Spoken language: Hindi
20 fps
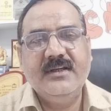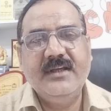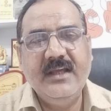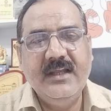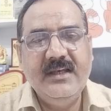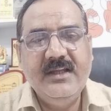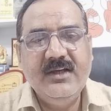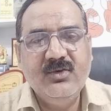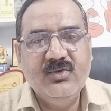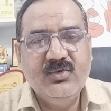
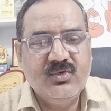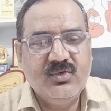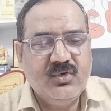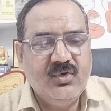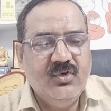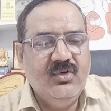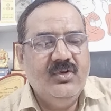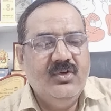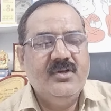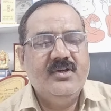के लिए
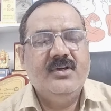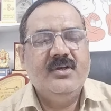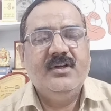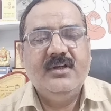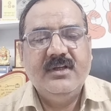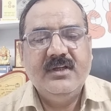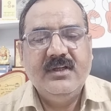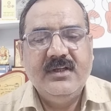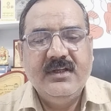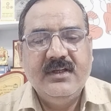उनको
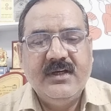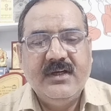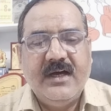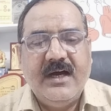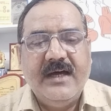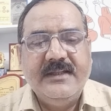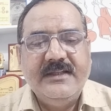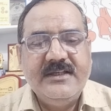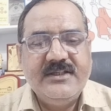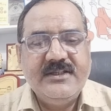
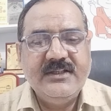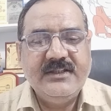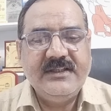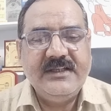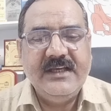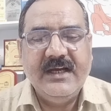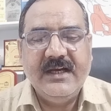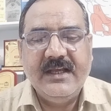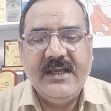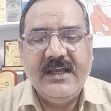आदेशित
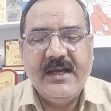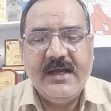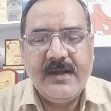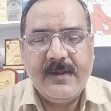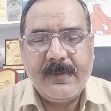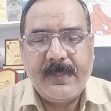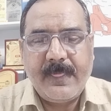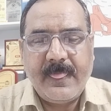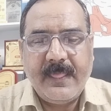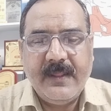किया गया
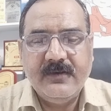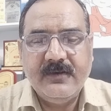है